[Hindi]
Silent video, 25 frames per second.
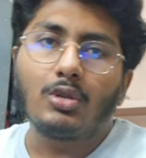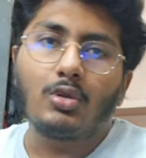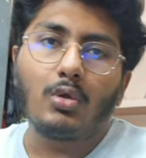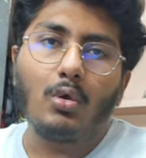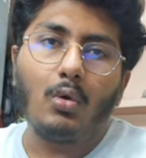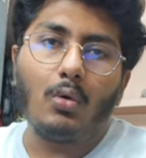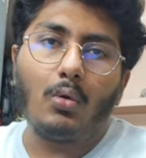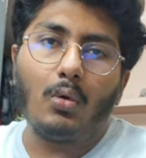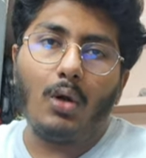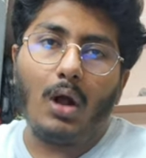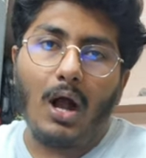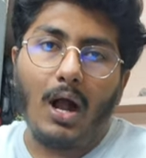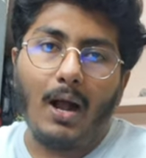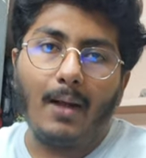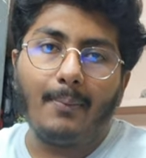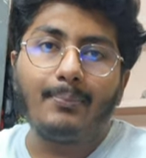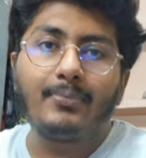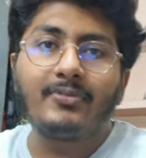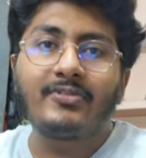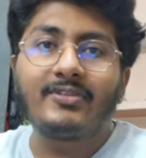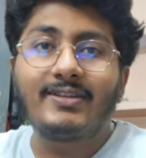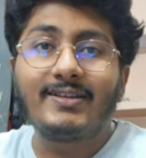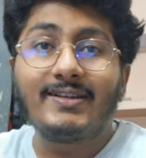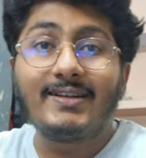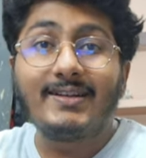तो
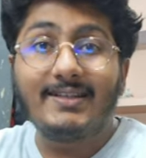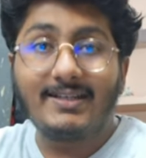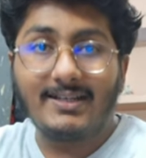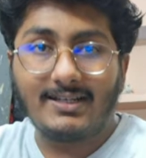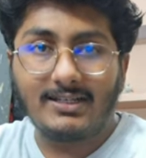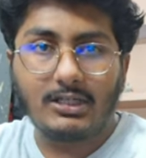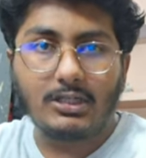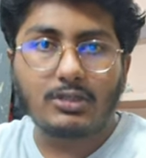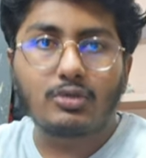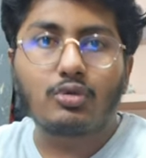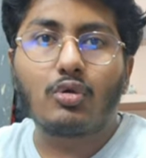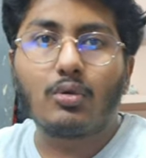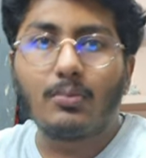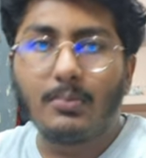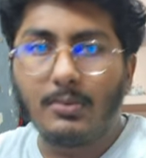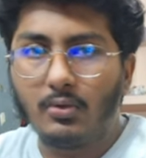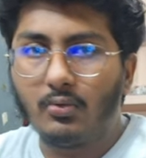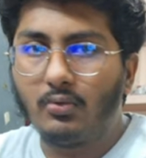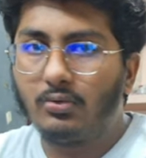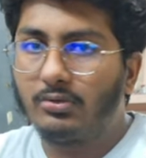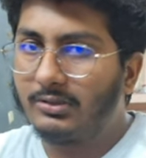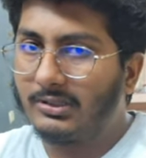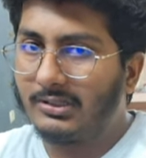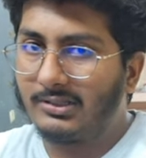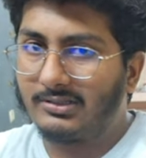आप सीडीएन के थ्रू भी
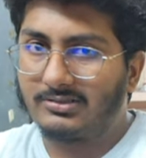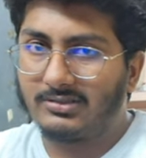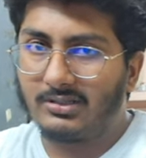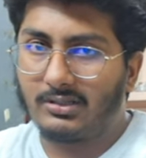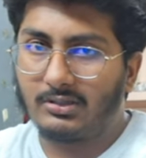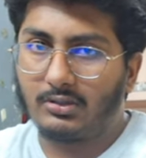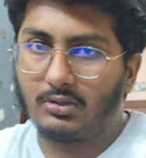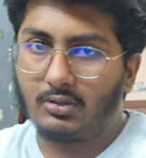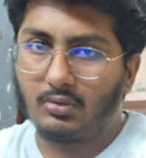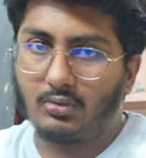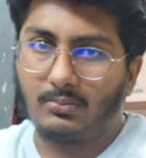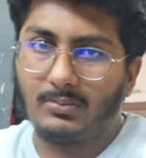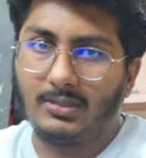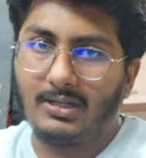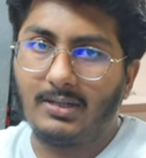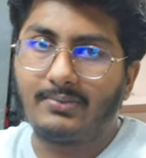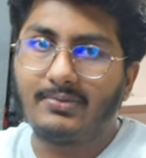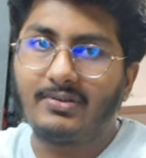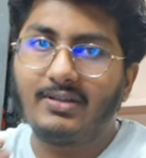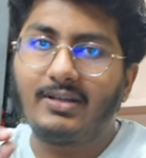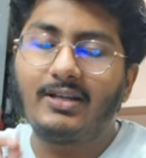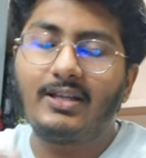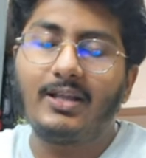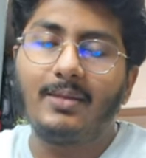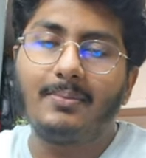यूज कर सकते हो मतलब
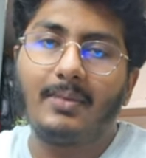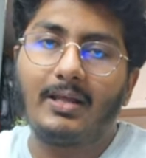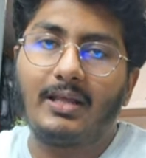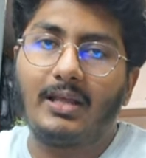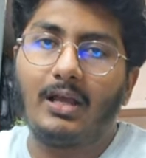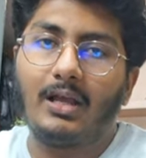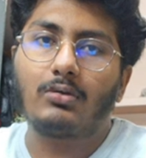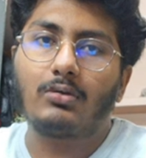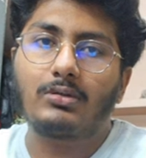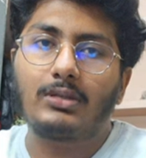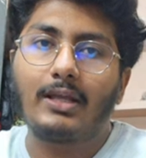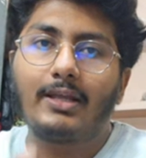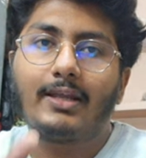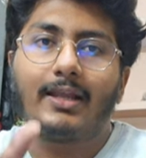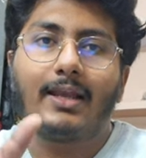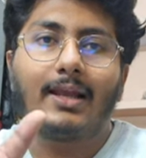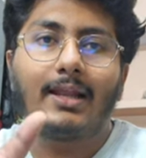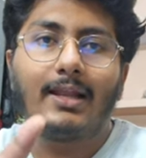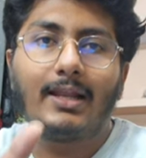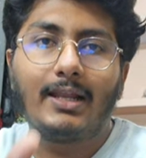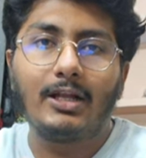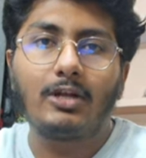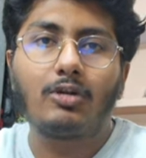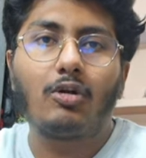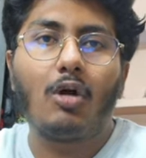सीडीएन होता है कि
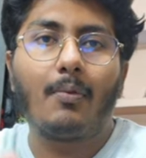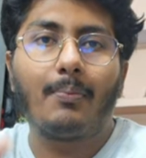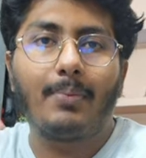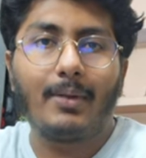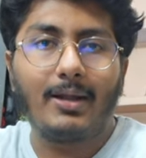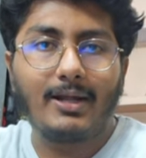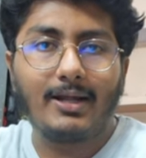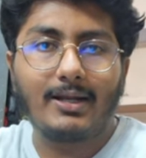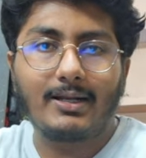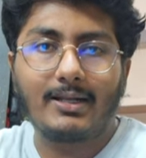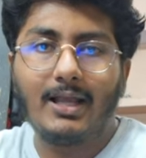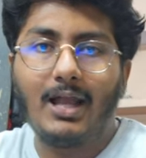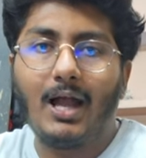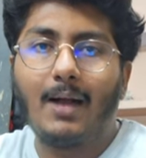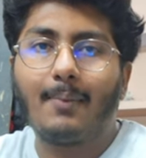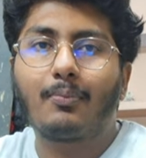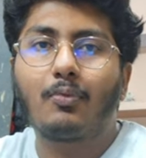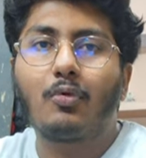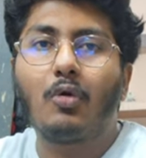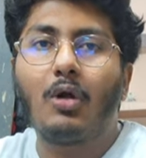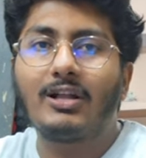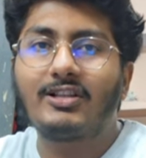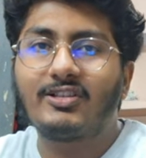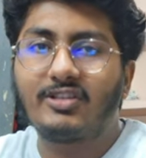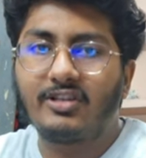एक लिंक कॉपी करके
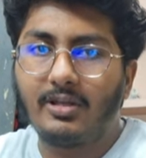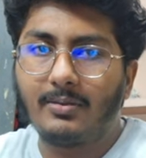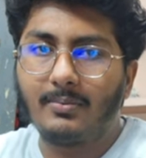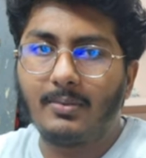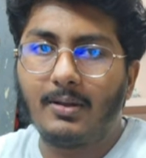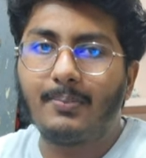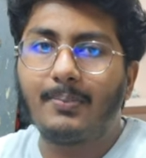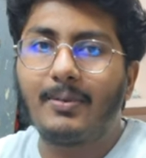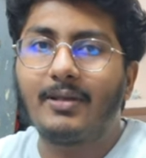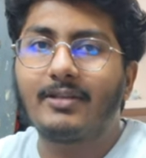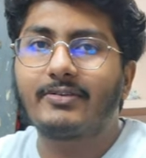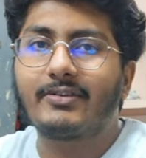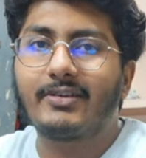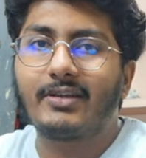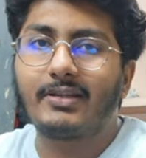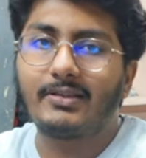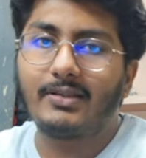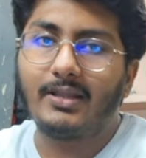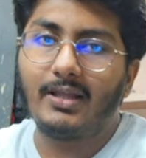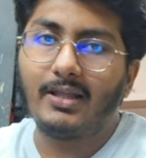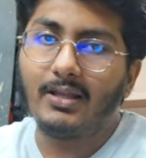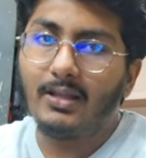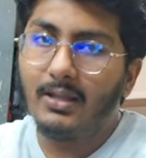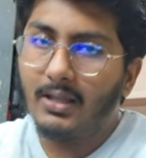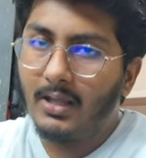आपको एच पेज के
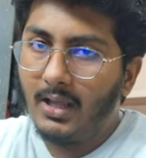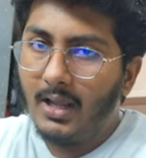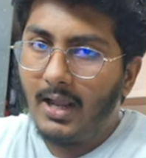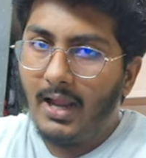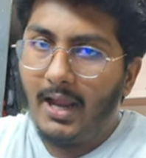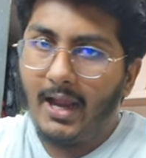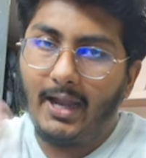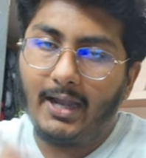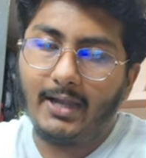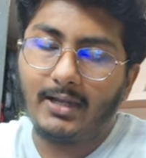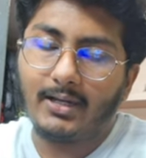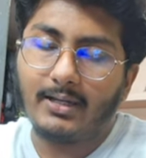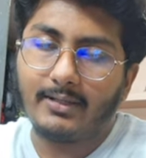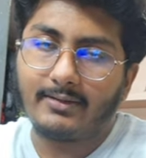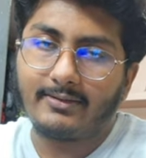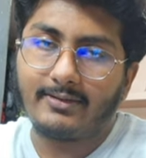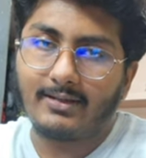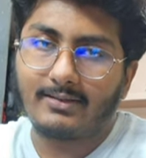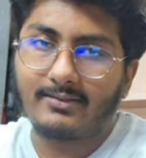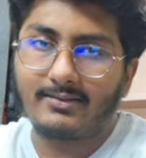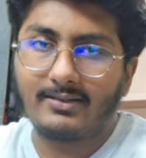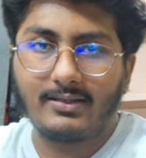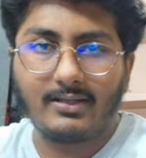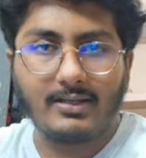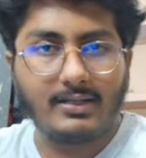अंदर हेड के
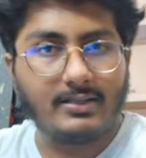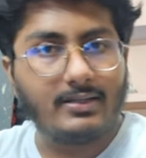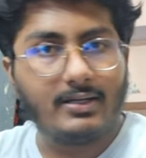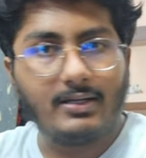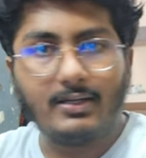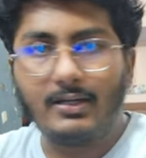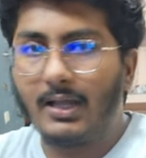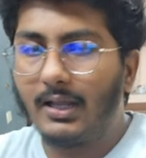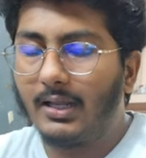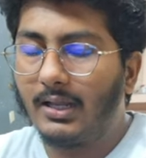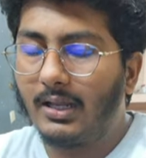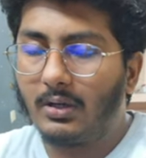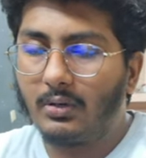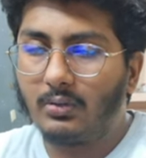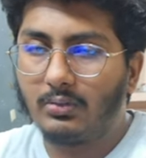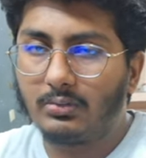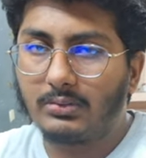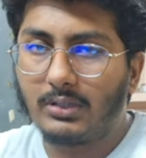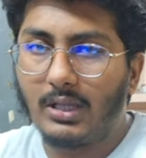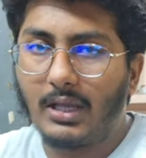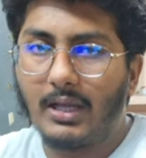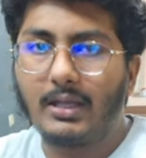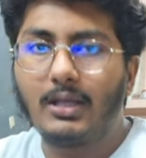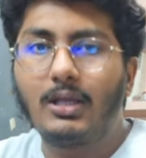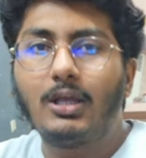सेक्शन के अंदर डालना
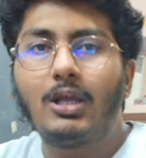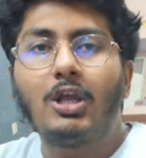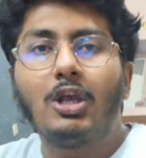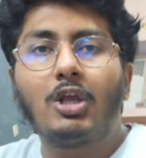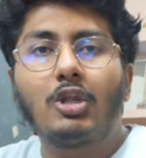होता है